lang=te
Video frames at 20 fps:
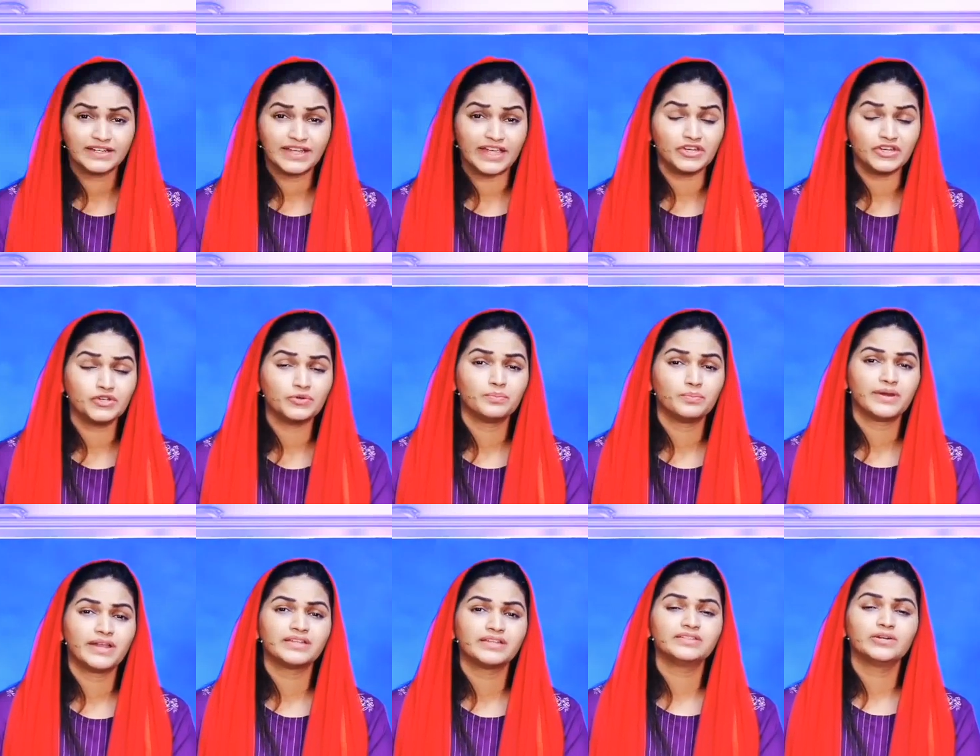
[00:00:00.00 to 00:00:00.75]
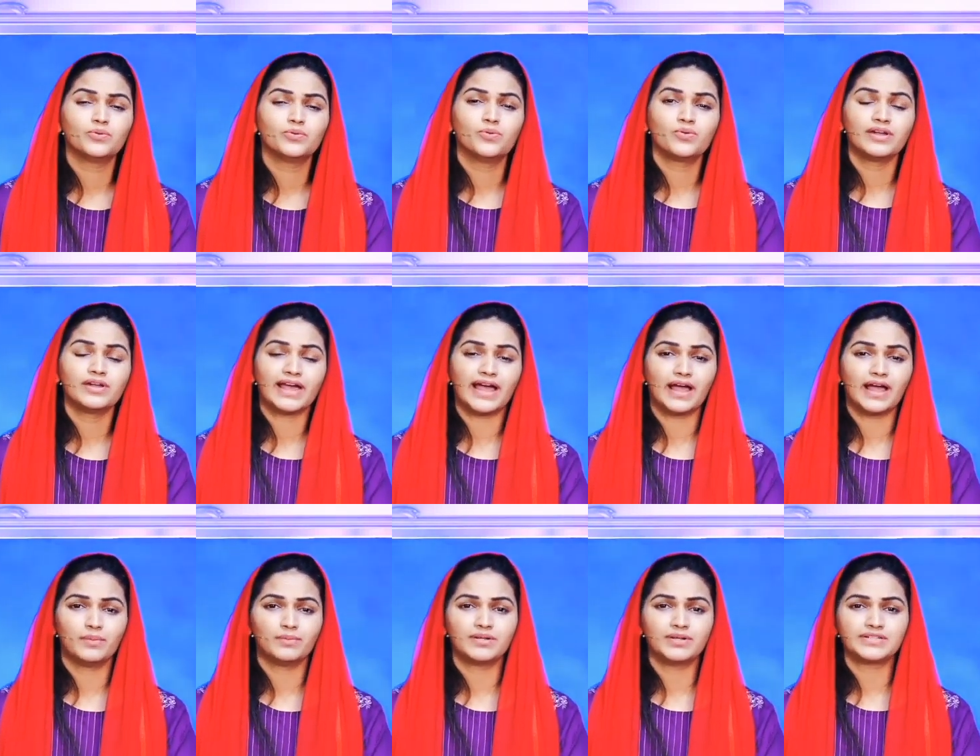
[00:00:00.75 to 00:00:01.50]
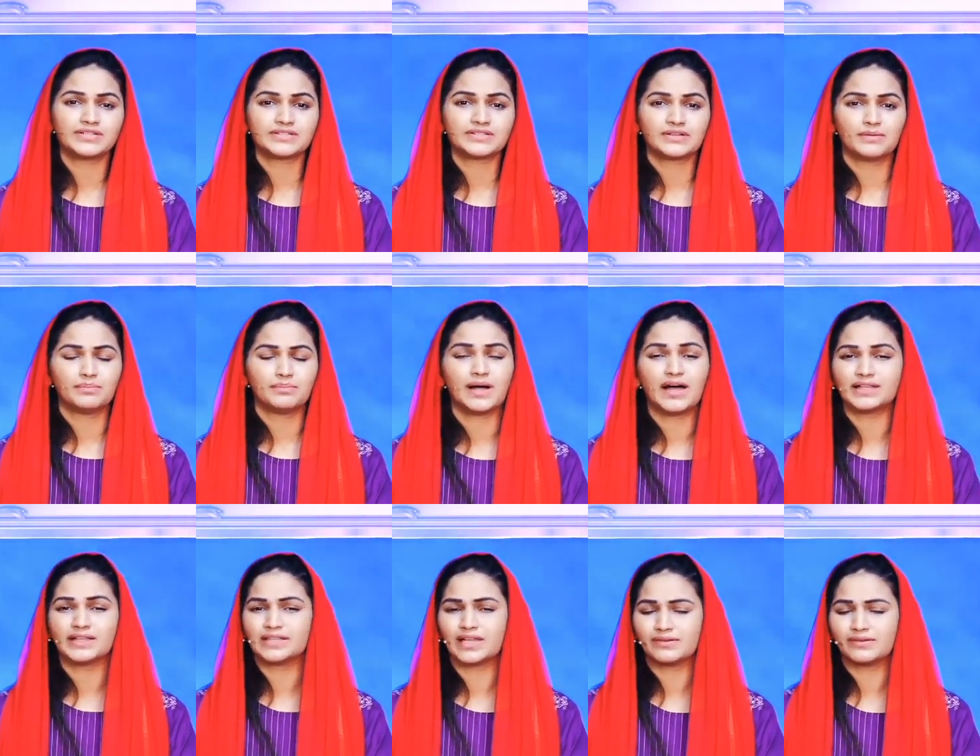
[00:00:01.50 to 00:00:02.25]
కెన్ యూ బ్రేక్ ద ఓల్డ్ హ్యాబిట్స్
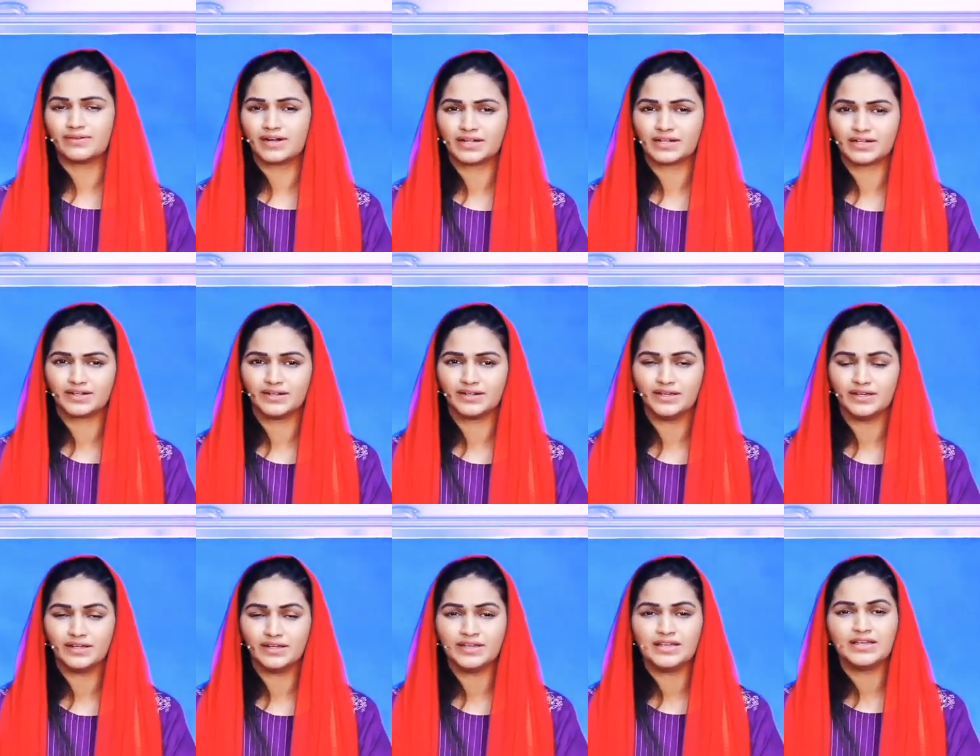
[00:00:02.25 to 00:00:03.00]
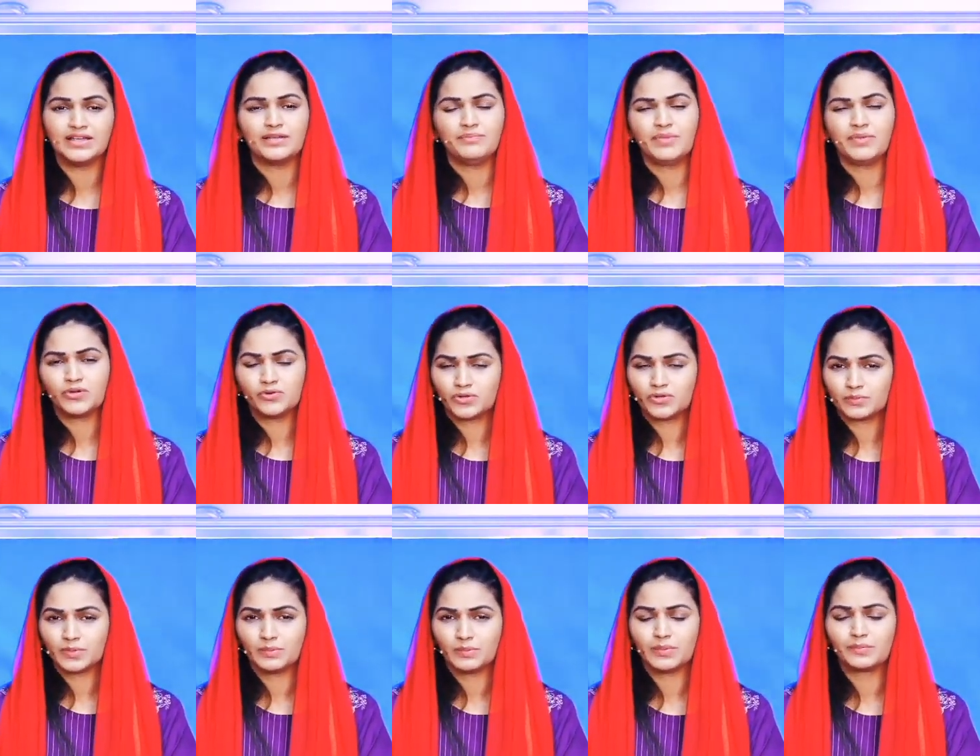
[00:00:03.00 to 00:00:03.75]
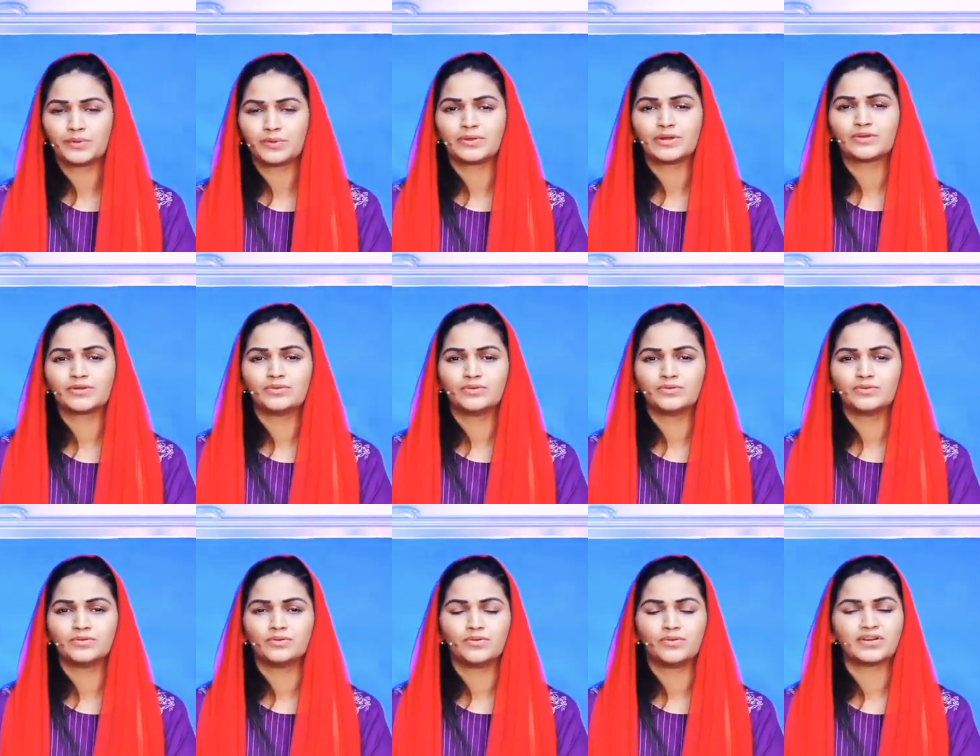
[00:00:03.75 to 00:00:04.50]
పాత అలవాట్లని మీ కుటుంబం
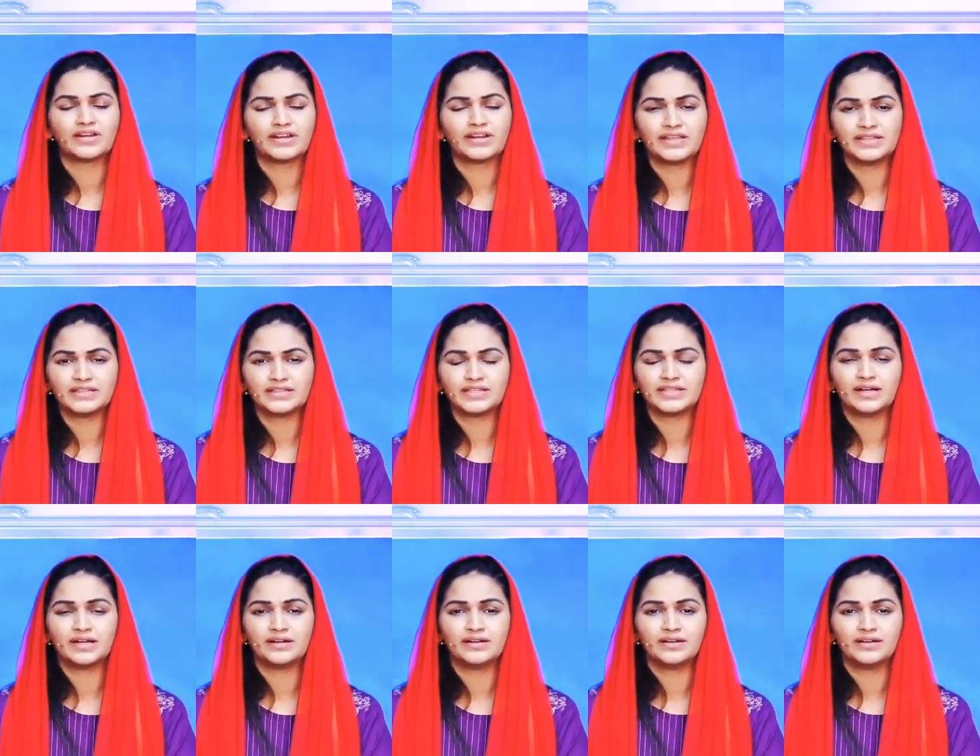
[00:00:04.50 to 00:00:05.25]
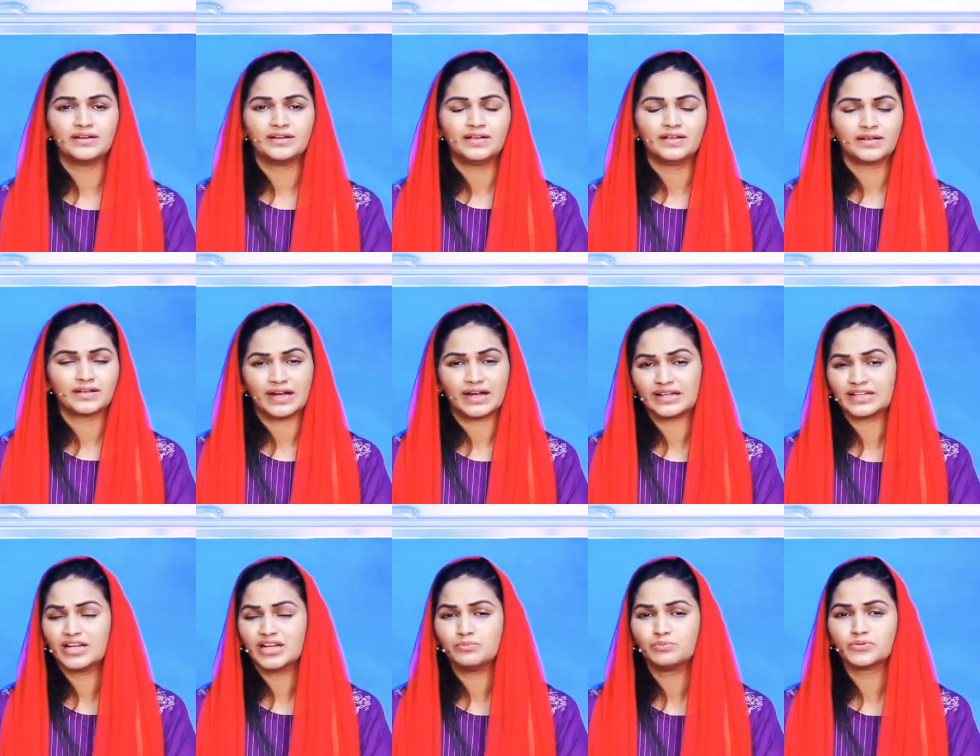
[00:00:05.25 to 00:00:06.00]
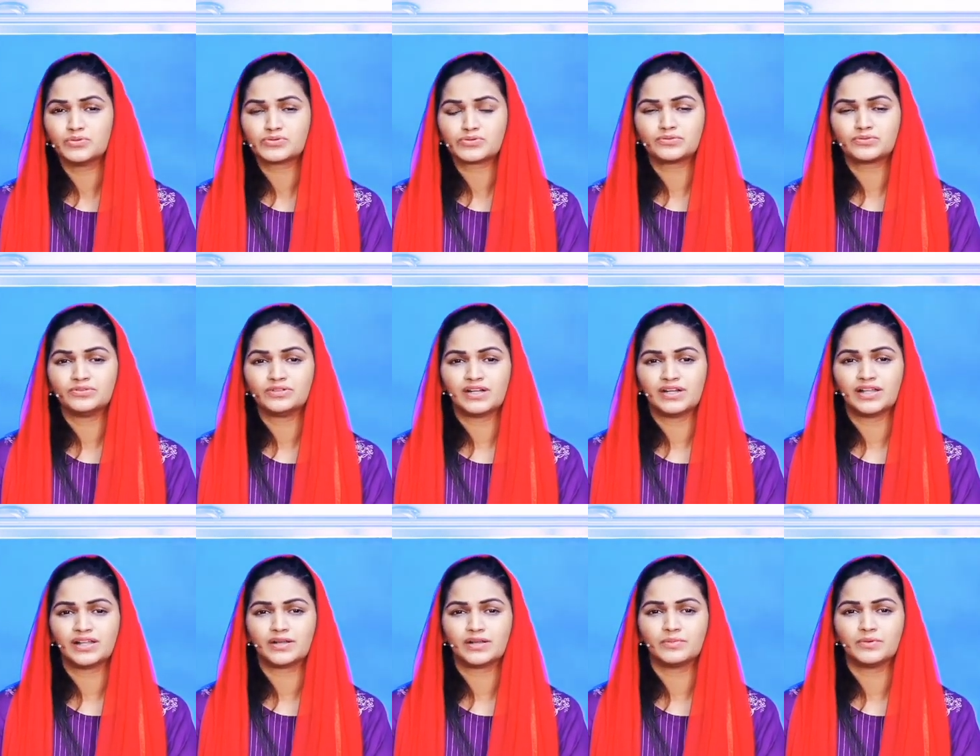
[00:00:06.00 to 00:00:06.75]
ఇప్పటివరకు ఒక రీతిగా కట్నం
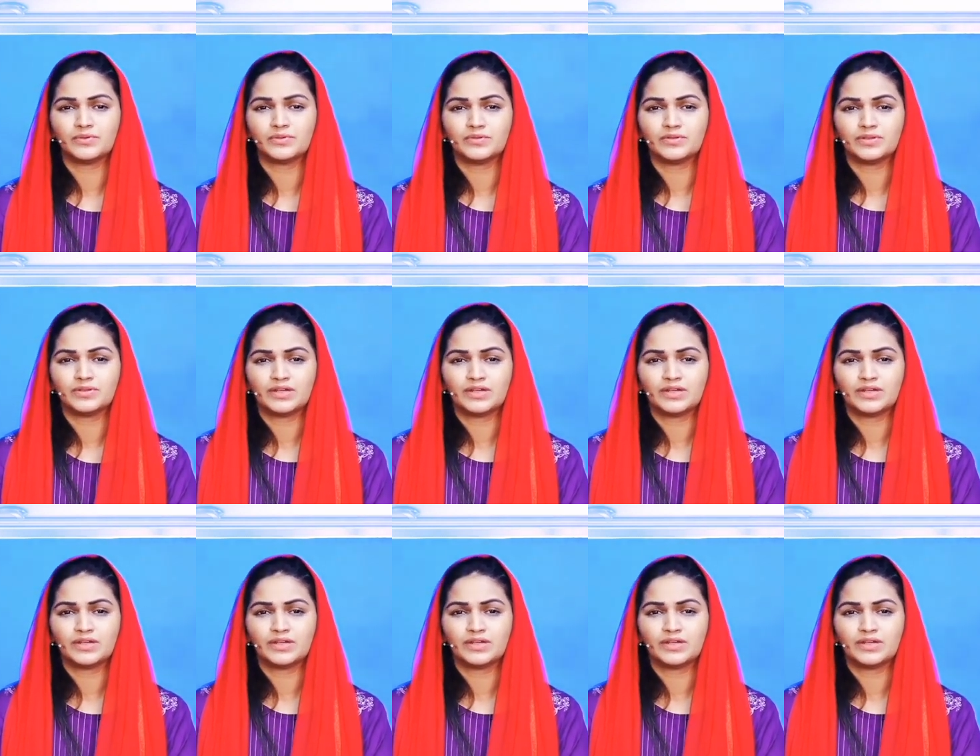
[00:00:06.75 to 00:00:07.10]
పూచుకుంటున్నారేమో